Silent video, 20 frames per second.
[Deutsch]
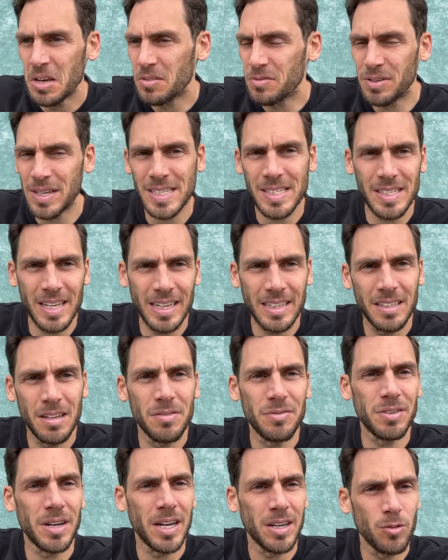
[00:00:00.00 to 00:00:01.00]
fast
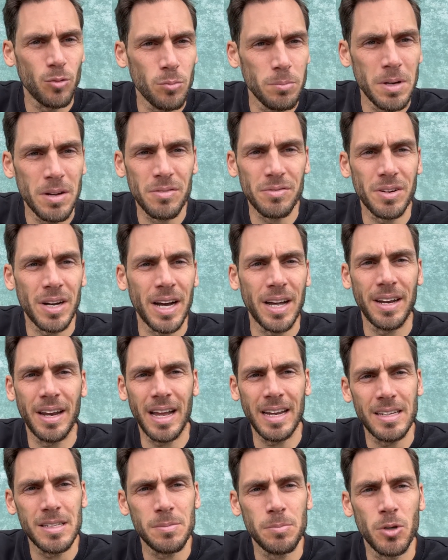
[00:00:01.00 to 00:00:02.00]
angefahren, umgefahren,
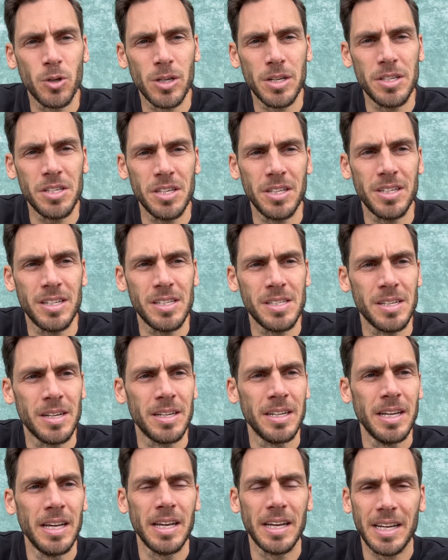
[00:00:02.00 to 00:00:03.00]
alles Mögliche in dieser
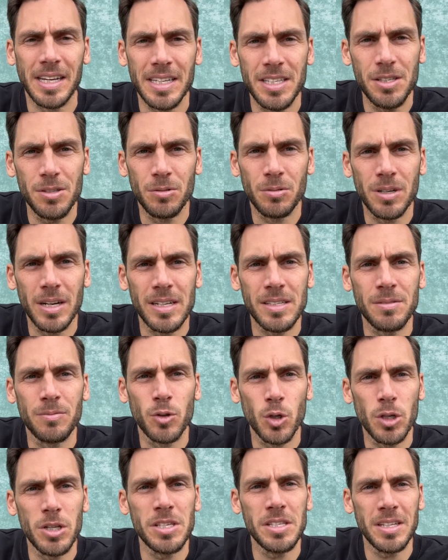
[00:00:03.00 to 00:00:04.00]
Richtung, also
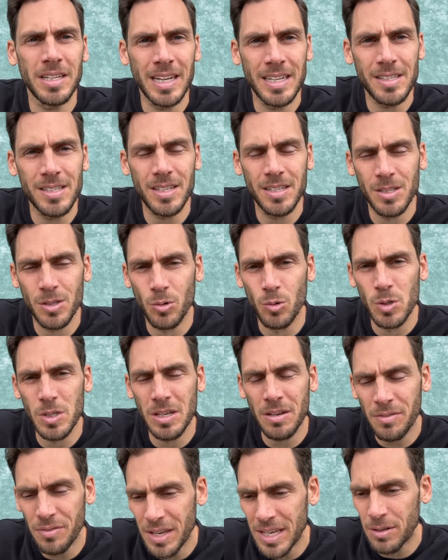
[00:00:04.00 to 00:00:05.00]
wirklich eine ganz, ganz große
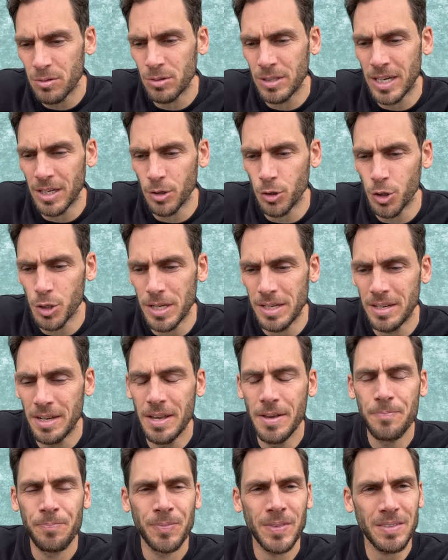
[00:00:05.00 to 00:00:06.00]
Gefährdung dargestellt.
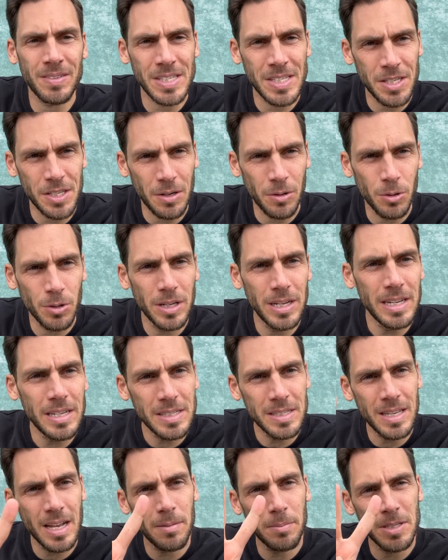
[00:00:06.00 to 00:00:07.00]
Was ich auch
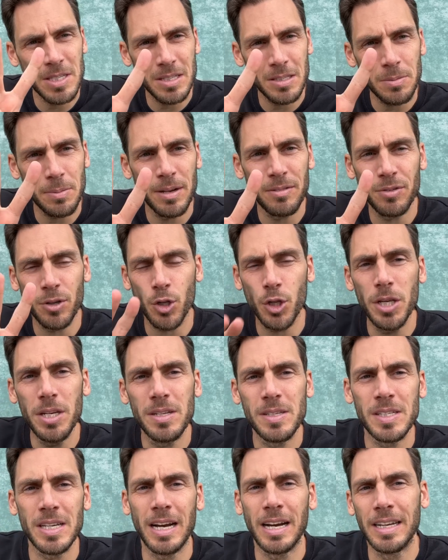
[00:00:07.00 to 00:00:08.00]
gelesen habe, sind zwei
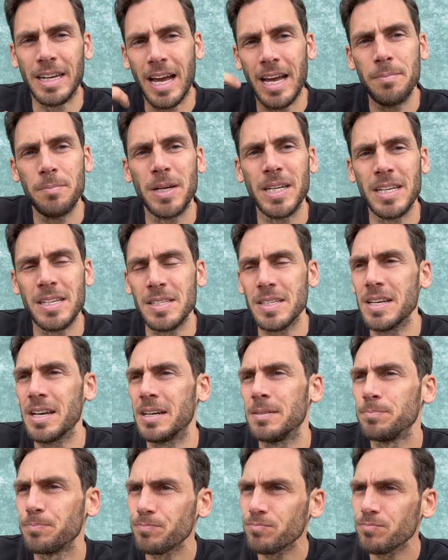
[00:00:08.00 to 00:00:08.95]
verschiedene Sachen. Einmal, dass er